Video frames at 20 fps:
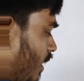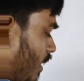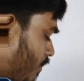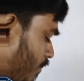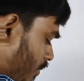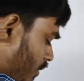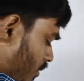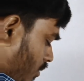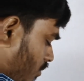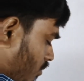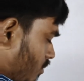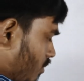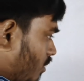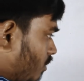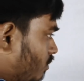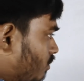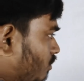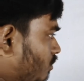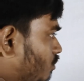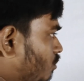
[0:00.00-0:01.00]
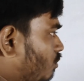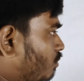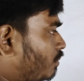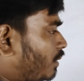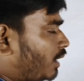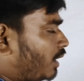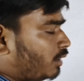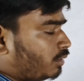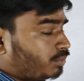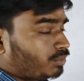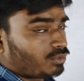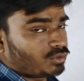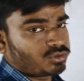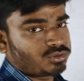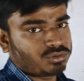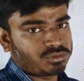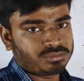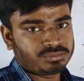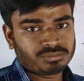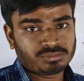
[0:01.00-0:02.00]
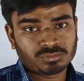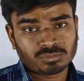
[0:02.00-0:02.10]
তারপরের অঙ্কটাও কিন্তু খুব ভালো প্রশ্ন